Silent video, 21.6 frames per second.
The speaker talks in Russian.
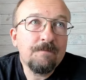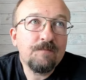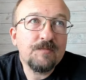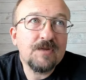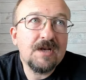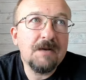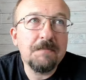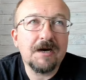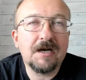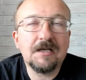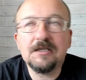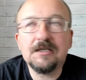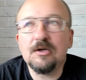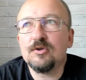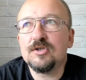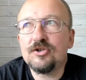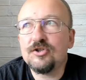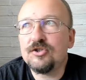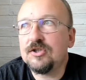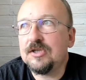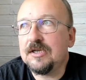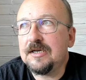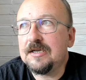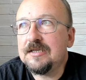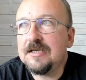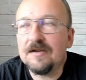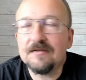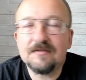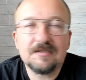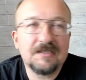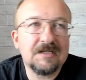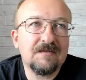Либо когда у тебя 4
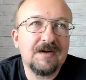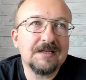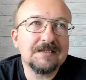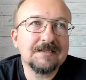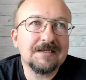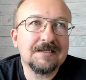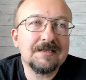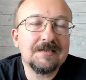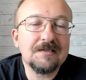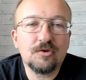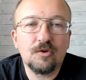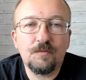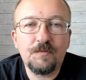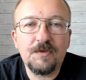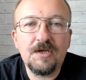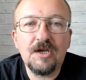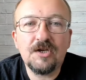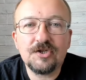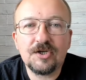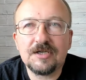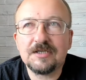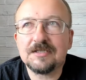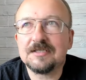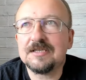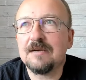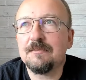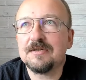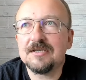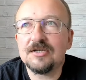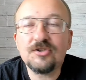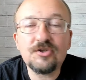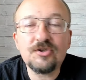дня срывается один из крупнейших и
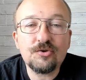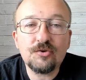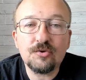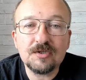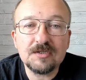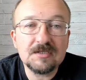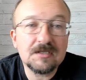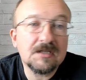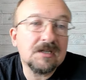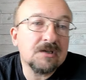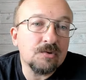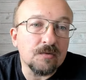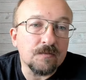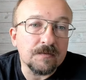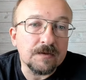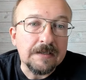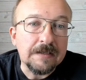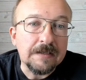самых защищенных складов.